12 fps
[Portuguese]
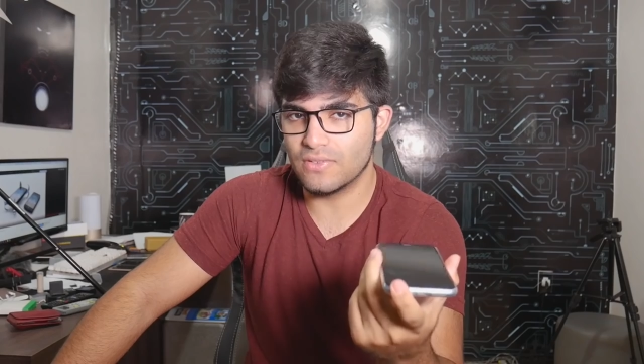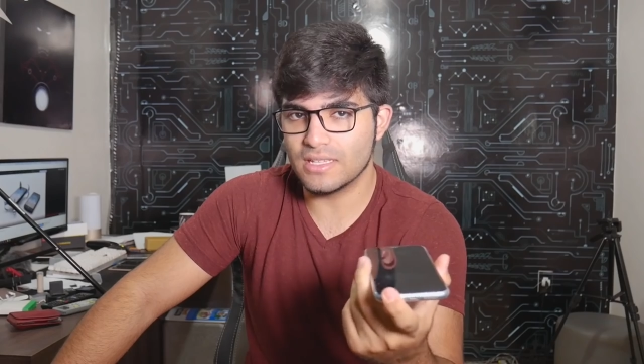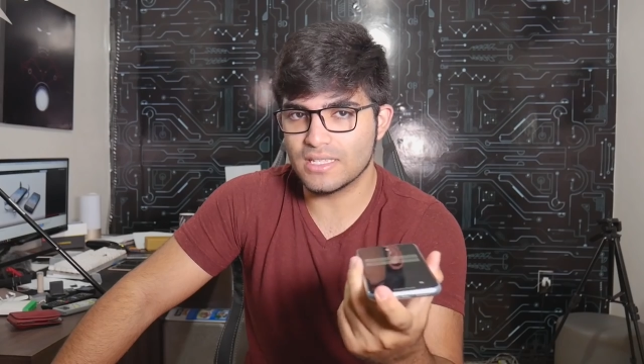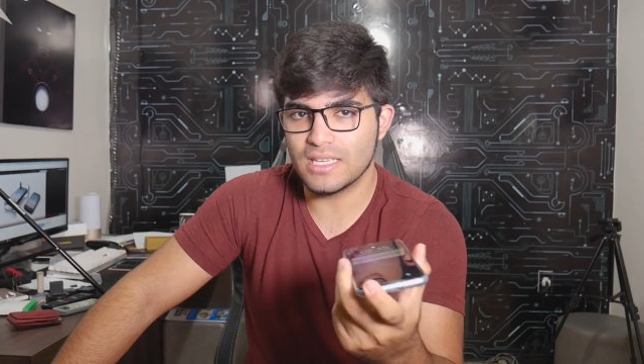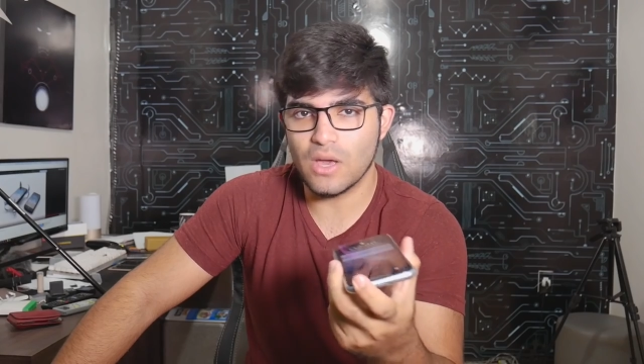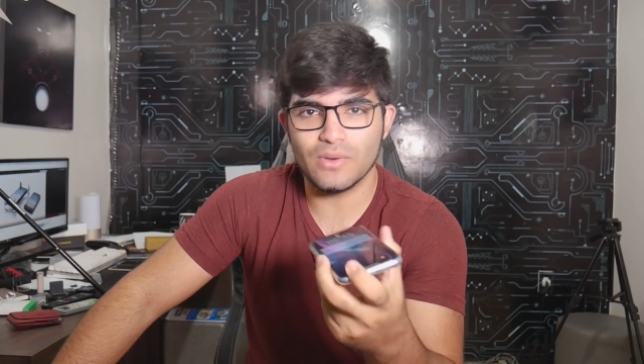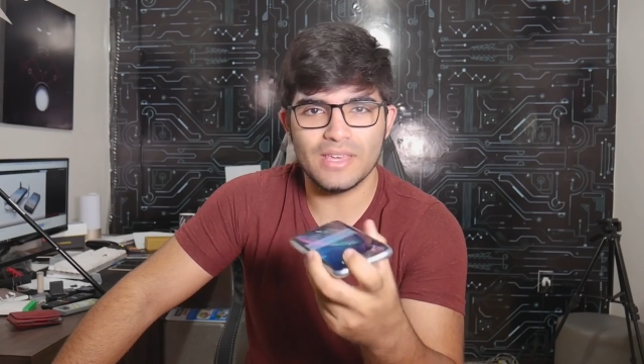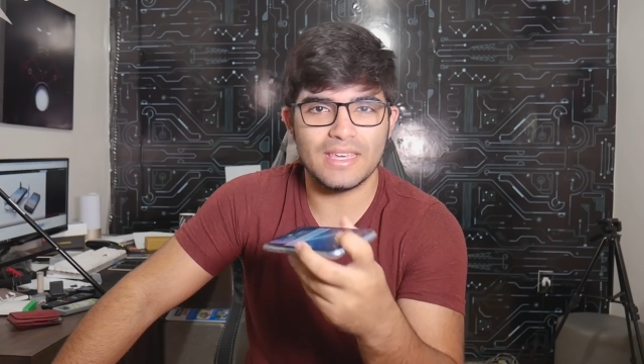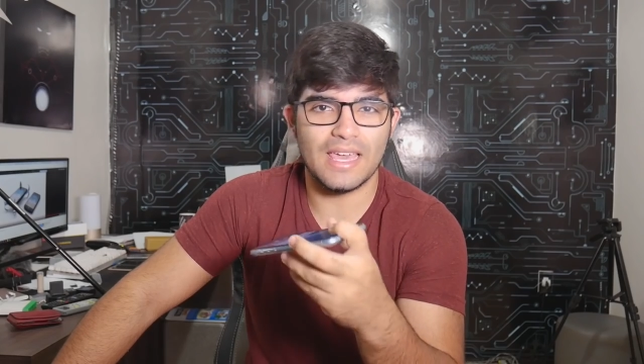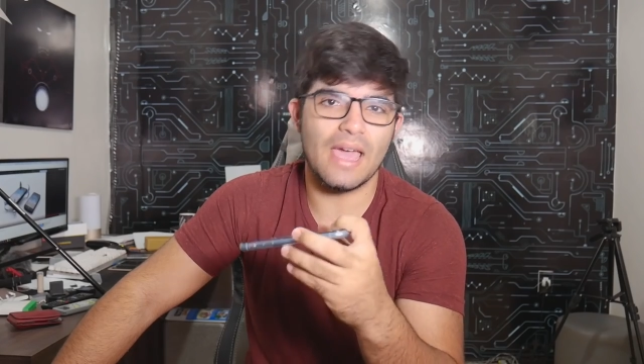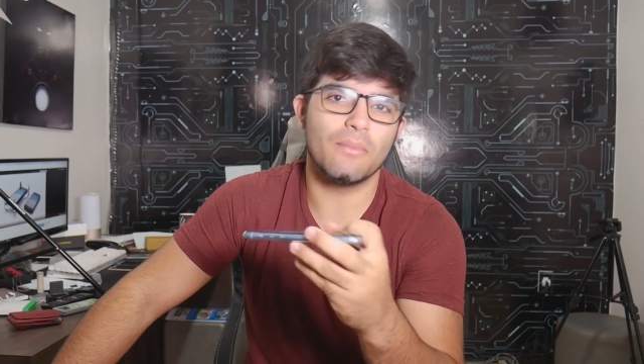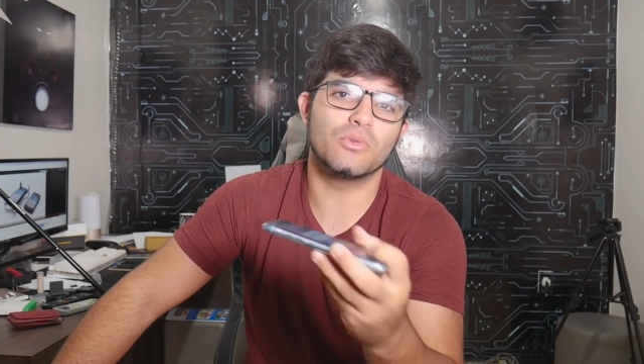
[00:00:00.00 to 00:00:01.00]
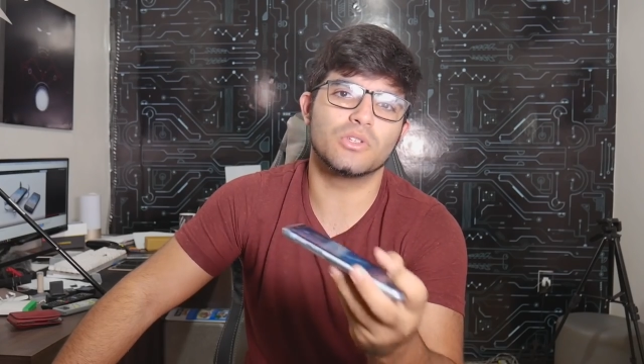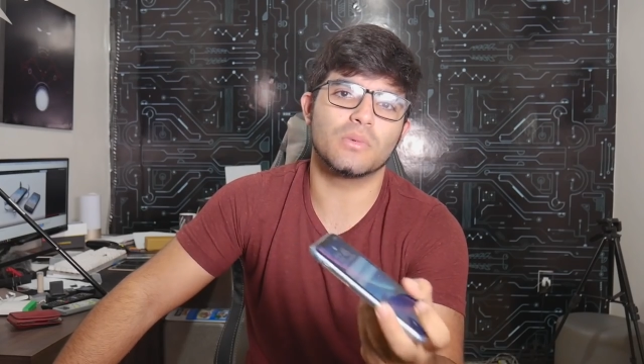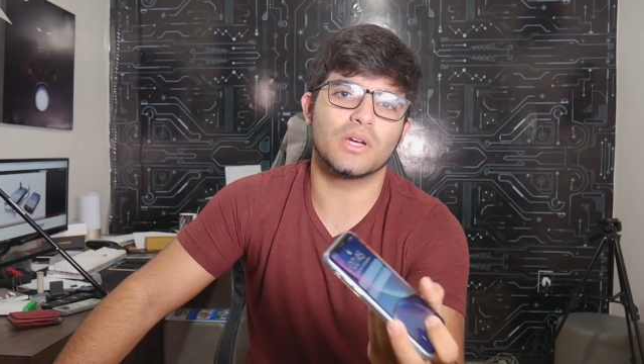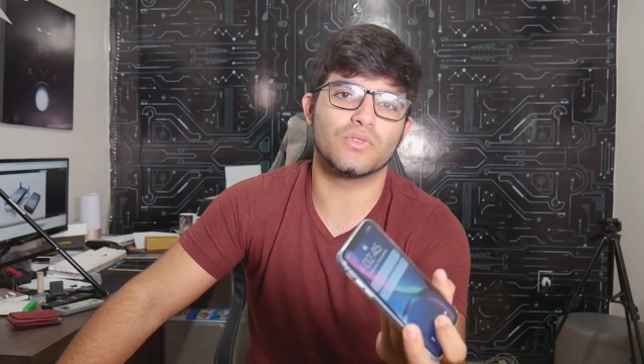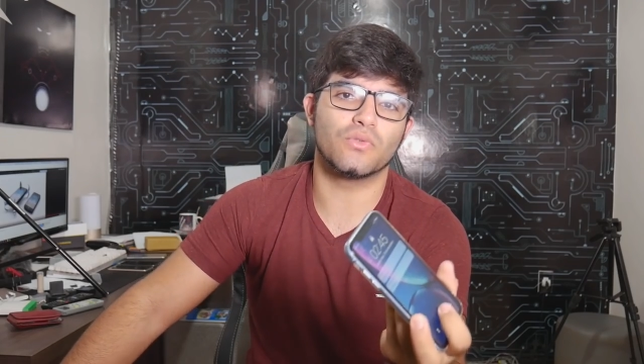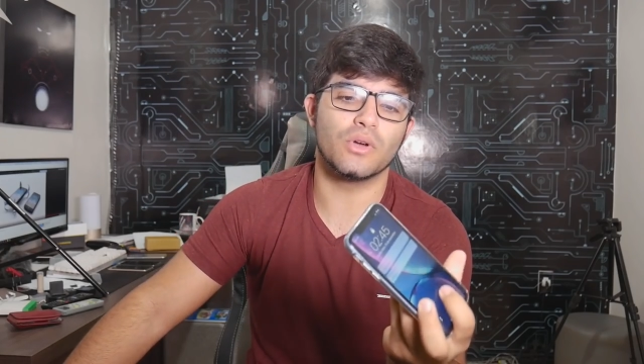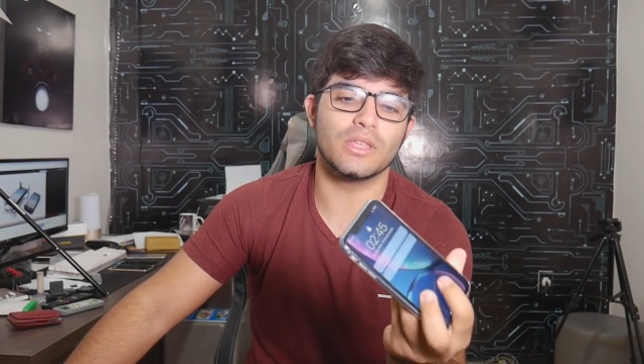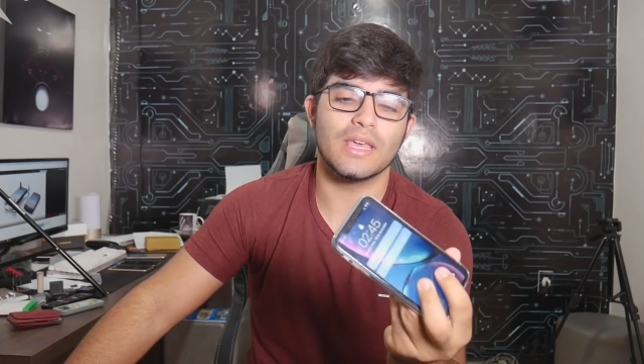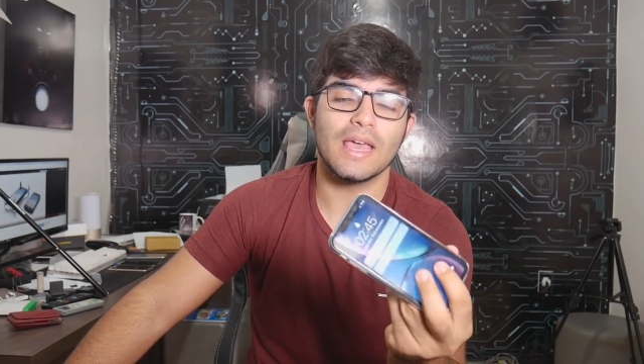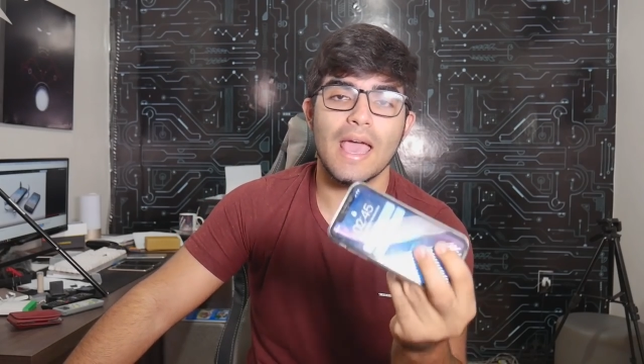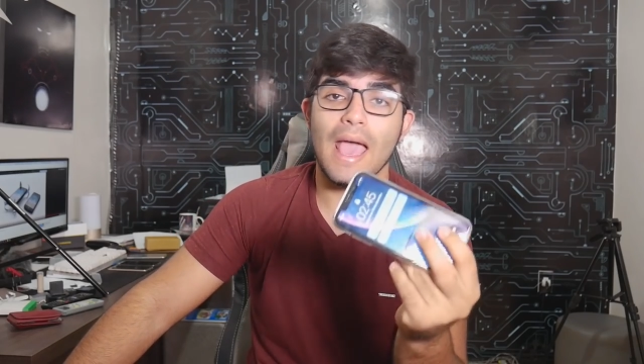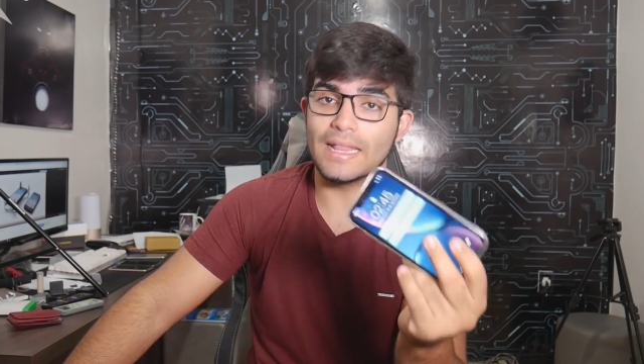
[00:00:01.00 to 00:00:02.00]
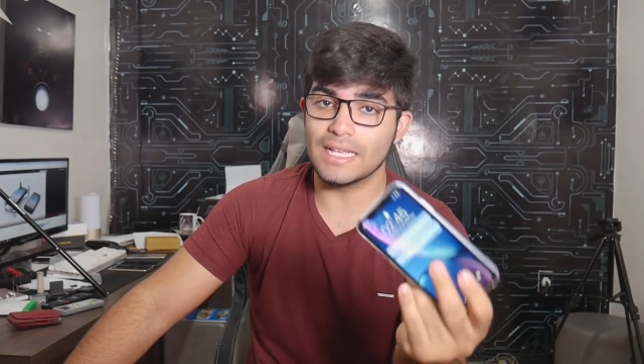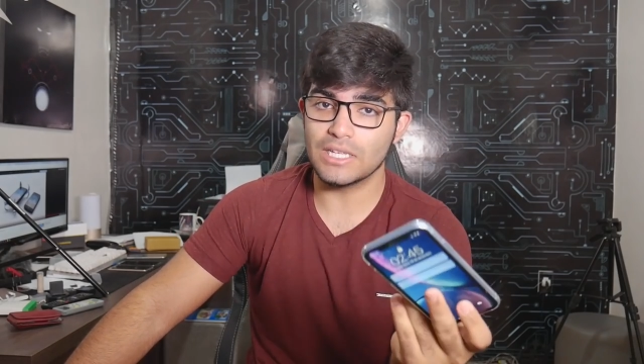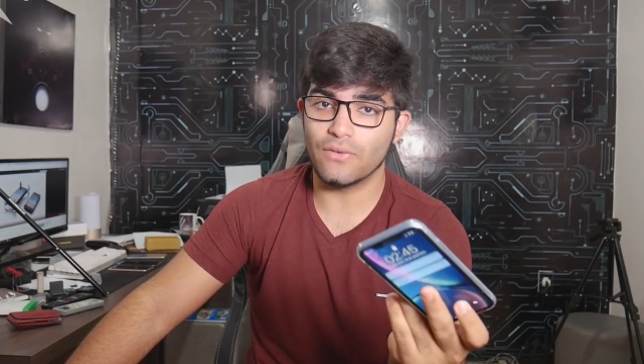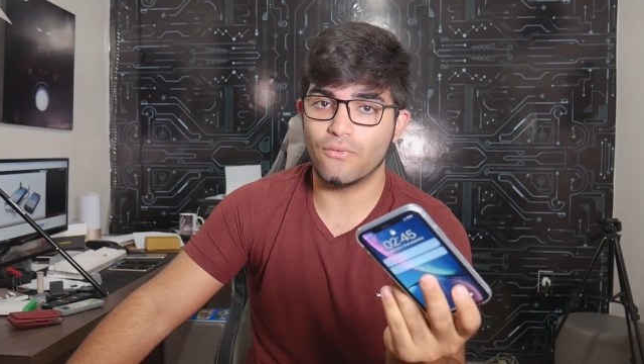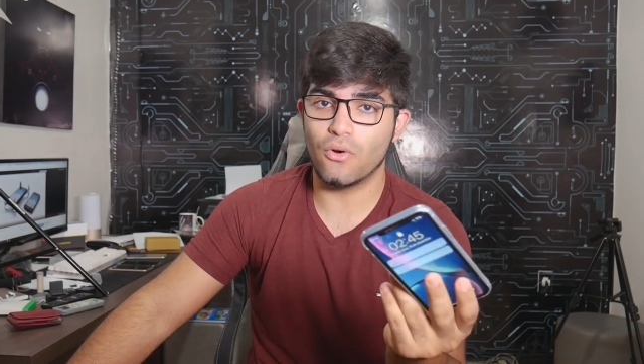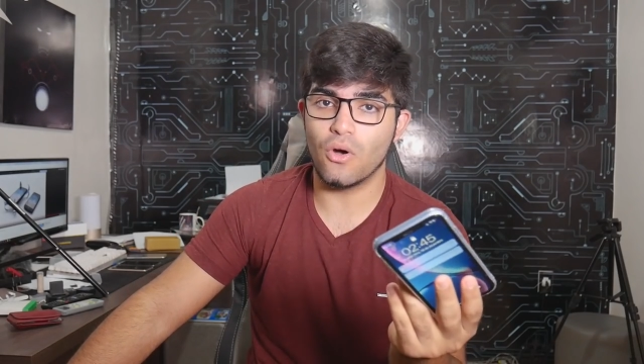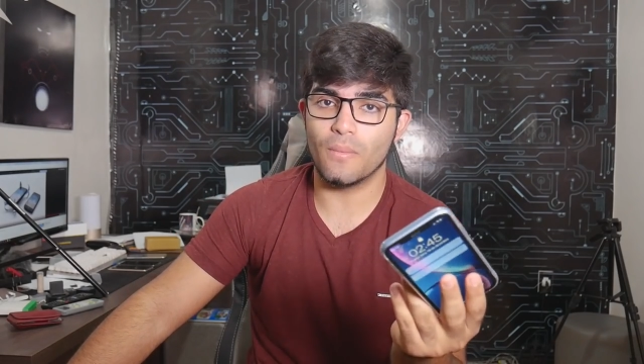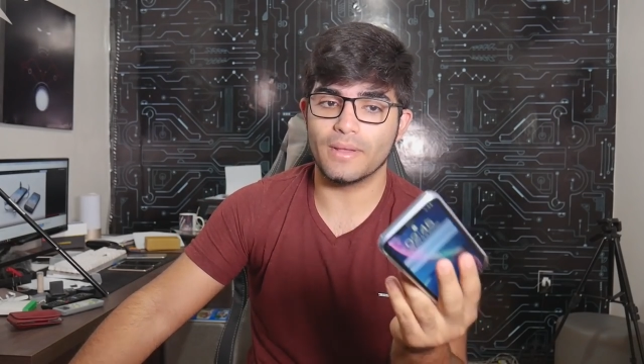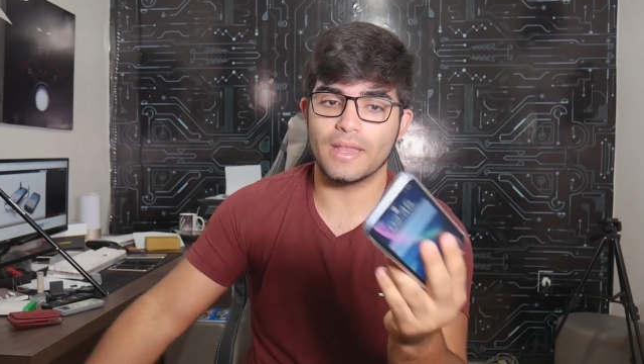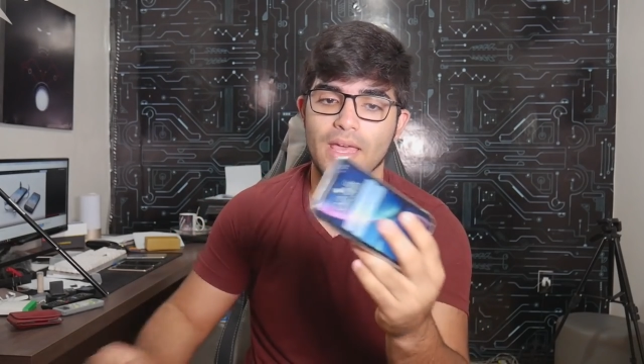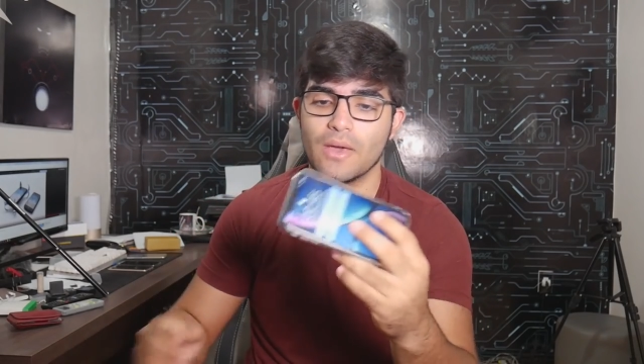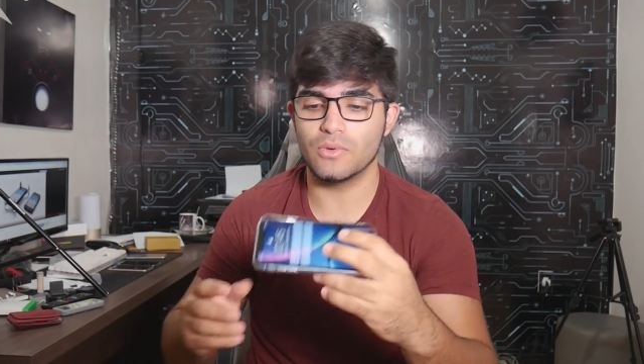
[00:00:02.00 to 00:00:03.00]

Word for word: vezes que alguém quebra um smartphone é dessa forma, né?